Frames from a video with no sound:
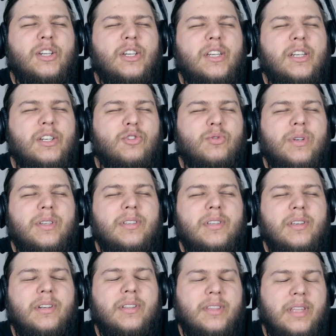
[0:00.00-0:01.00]
J'ai
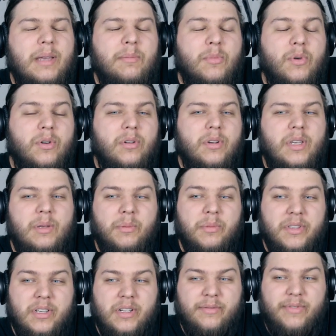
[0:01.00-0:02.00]
choisi un thème qui me
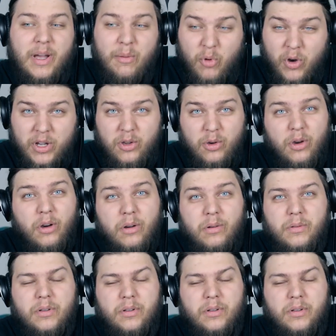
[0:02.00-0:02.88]
tient vraiment à cœur.